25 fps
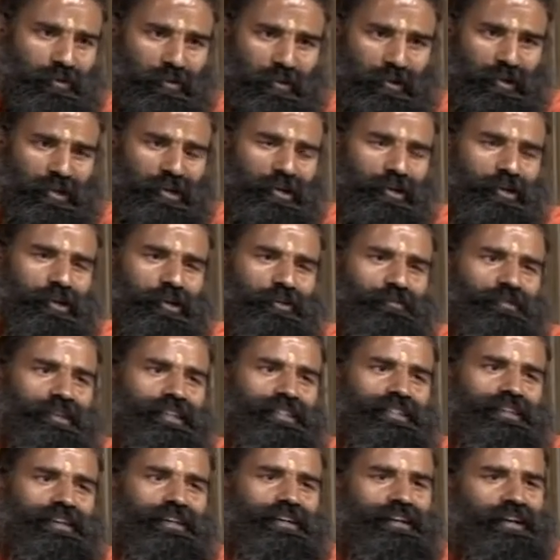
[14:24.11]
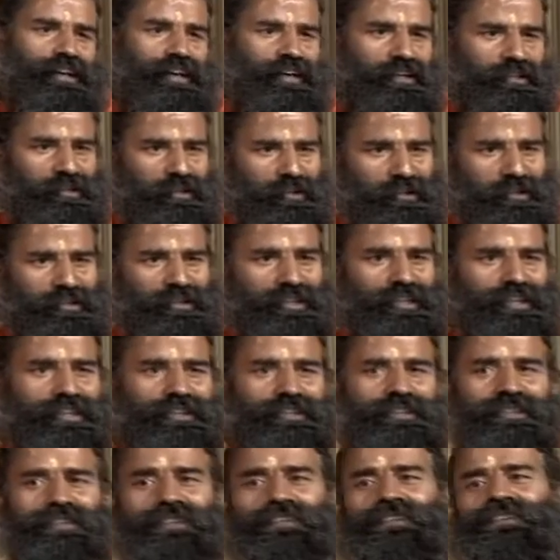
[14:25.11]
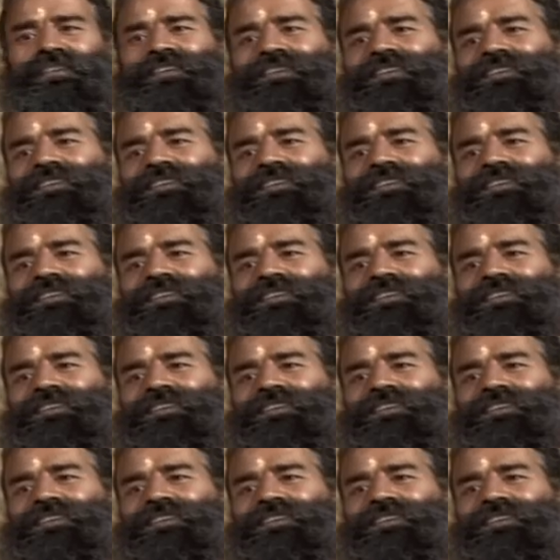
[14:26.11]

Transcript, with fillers: गुण गोविंद गायो नहीं